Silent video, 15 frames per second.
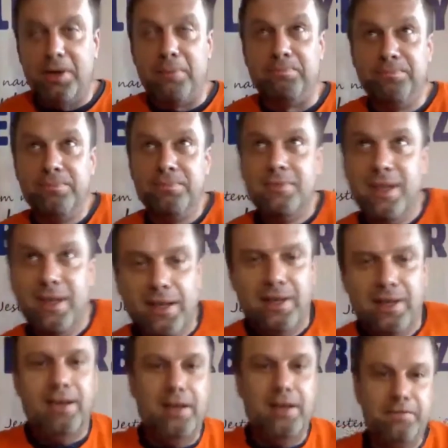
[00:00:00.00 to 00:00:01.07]
Mam.
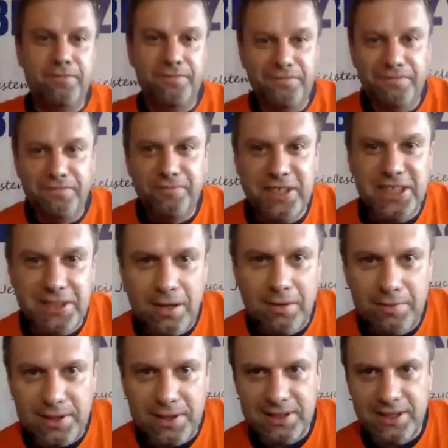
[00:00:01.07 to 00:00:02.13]
no. E, witam
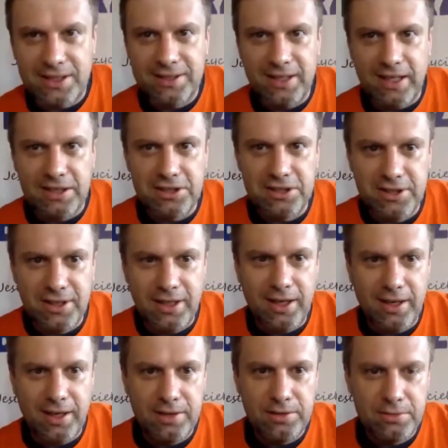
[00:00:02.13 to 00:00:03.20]
Was
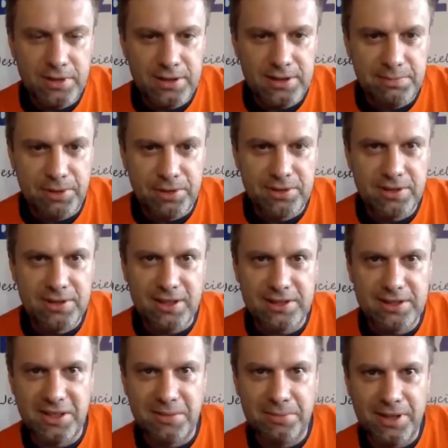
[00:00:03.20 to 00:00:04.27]
serdecznie, tutaj prosto z
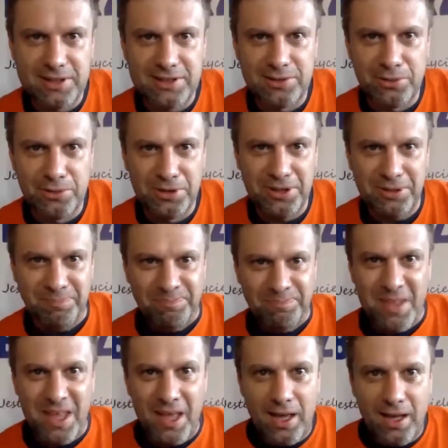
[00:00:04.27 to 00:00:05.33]
Jastrzębia Zdrój.
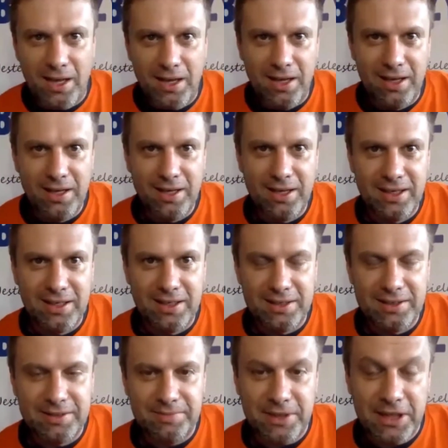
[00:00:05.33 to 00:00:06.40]
E,
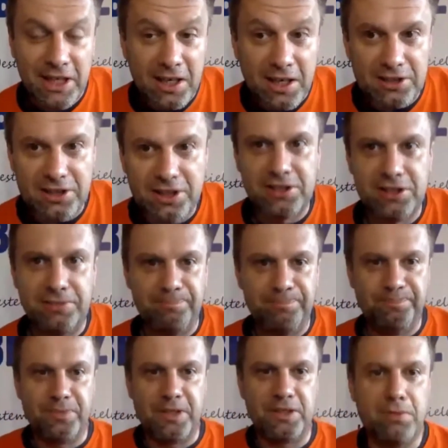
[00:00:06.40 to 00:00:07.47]
e kilka rzeczy.
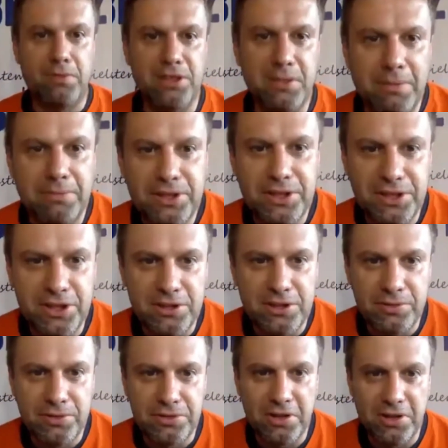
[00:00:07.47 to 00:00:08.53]
Słuchajcie, mam 10
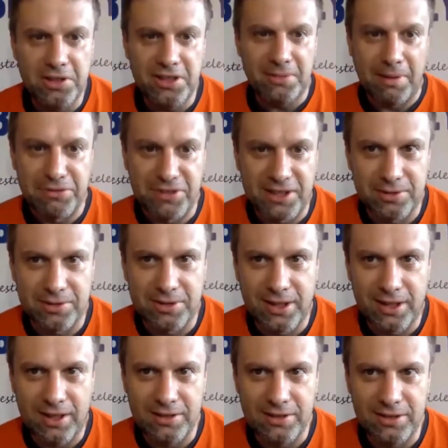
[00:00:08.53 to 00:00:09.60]
minut, czyli nie mam czasu
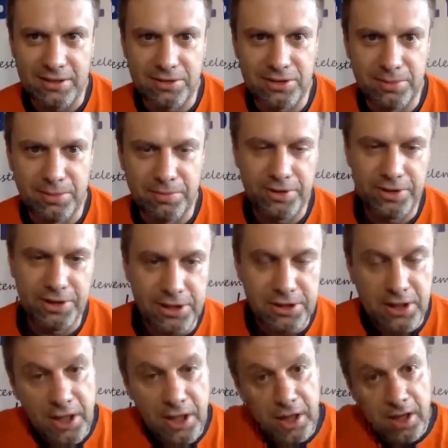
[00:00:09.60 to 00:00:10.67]
generalnie na to, żeby powiedzieć.